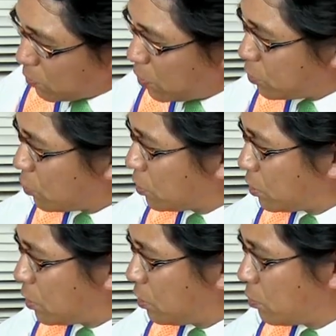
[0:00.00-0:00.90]
これ直
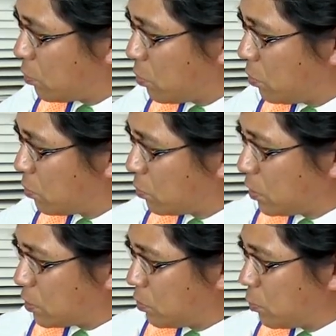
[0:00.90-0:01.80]
近の広
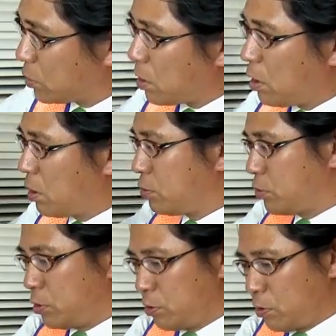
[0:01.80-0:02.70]
告ですねこれ3月
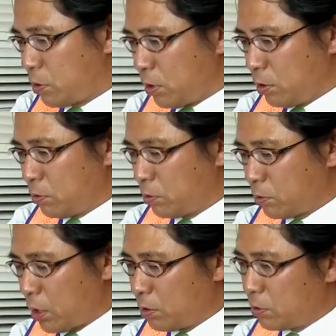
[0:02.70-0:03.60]
14日に載っ
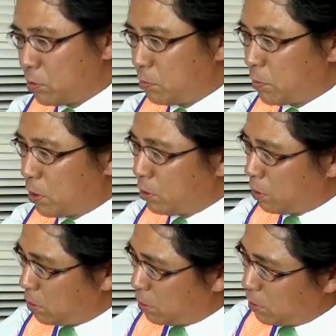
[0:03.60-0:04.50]
たんですよま
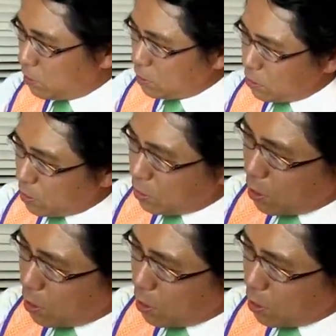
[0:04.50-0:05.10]
あね長